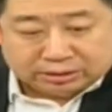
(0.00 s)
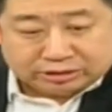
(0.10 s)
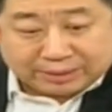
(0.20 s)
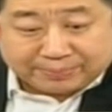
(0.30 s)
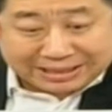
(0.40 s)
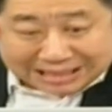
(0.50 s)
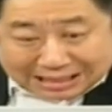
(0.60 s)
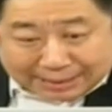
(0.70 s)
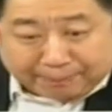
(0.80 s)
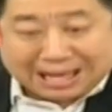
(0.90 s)
ซึ่งไม่ใช่
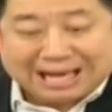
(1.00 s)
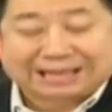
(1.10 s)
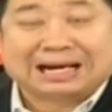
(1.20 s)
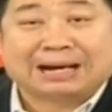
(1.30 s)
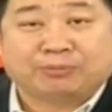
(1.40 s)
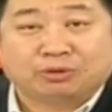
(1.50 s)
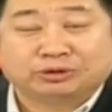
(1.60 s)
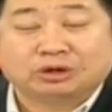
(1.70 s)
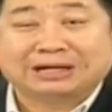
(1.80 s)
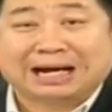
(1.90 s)
เรื่องแปลกนะฮะผม
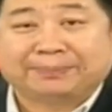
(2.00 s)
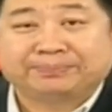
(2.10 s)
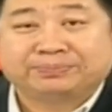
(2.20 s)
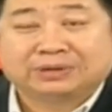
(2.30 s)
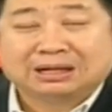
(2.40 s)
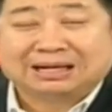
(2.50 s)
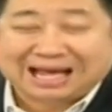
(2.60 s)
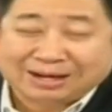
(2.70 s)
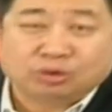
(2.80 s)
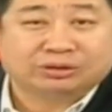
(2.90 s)
ต้องย้ำห
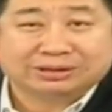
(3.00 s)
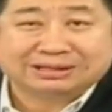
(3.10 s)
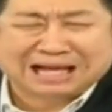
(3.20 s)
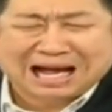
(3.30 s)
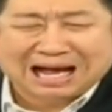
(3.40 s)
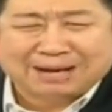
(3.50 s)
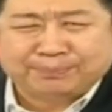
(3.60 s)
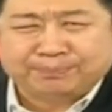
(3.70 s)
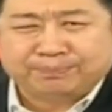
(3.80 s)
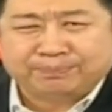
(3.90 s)
ลายคนถาม
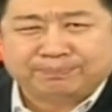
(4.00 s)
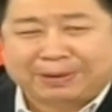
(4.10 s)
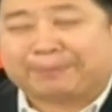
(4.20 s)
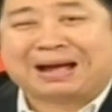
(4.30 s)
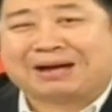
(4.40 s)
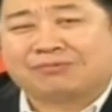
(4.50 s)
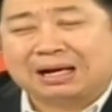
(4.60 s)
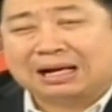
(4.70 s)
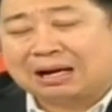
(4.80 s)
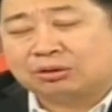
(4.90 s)
แปลกๆ
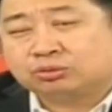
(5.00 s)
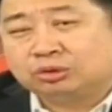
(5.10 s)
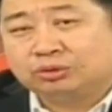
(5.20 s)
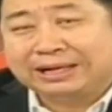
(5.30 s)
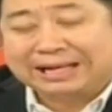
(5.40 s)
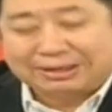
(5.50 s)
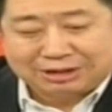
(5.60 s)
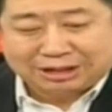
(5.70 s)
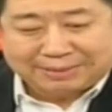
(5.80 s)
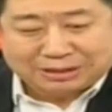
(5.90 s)
ว่าเอาคุณรู้ได้ไง
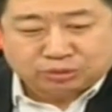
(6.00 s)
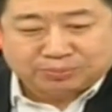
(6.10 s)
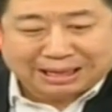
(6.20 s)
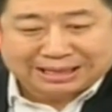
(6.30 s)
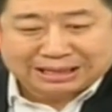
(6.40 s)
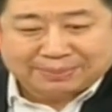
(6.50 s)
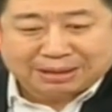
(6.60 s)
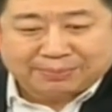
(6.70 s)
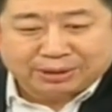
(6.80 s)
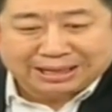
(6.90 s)
ว่ารัฐบาลชุดใหม่จะ
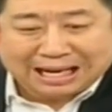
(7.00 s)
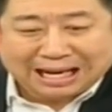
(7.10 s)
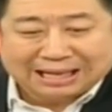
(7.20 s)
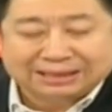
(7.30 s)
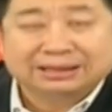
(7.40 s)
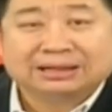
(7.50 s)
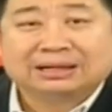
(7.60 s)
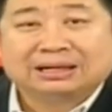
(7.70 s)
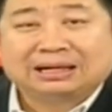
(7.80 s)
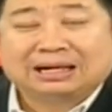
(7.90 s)
มาบริหาร
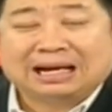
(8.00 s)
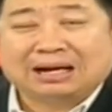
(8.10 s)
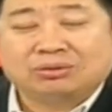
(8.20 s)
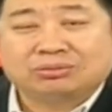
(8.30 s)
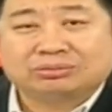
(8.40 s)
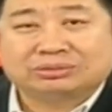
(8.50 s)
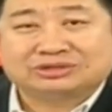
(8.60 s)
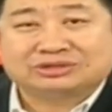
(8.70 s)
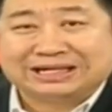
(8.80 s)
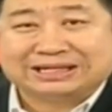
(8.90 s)
แล้ว
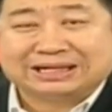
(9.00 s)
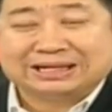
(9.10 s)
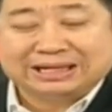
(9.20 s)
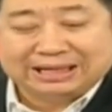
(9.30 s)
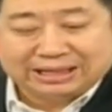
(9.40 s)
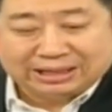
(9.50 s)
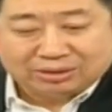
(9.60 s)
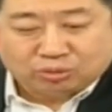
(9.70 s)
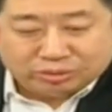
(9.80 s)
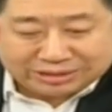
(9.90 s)
เศรษฐกิจจะดี
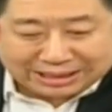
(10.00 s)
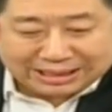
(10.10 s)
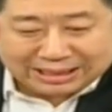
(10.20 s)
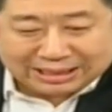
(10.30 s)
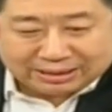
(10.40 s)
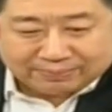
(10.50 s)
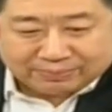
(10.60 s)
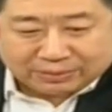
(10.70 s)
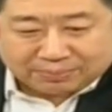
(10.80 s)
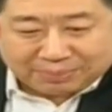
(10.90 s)
หุ้นจะดี
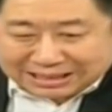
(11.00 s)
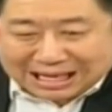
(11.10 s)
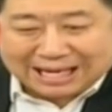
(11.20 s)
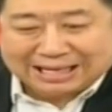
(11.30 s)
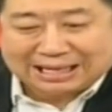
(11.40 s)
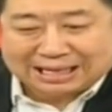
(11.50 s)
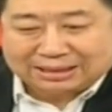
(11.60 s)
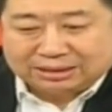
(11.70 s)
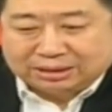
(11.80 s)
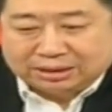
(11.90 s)
ไม่ใช่นะฮะ
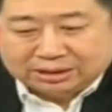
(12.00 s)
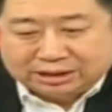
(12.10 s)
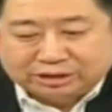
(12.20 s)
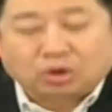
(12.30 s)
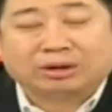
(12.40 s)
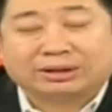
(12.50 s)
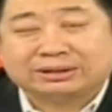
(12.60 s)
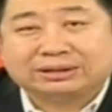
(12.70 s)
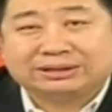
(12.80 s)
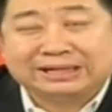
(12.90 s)
คือโจทย์
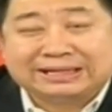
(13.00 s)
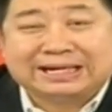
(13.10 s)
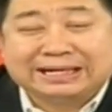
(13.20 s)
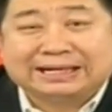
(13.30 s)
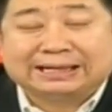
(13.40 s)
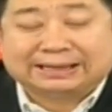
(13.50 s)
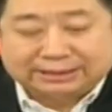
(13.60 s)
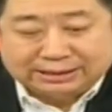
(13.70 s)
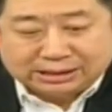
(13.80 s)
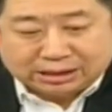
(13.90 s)
จริงๆที่เกิด
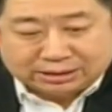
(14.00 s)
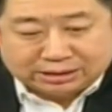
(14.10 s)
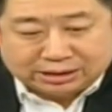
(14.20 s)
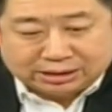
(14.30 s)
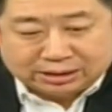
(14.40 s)
ขึ้นก็คือ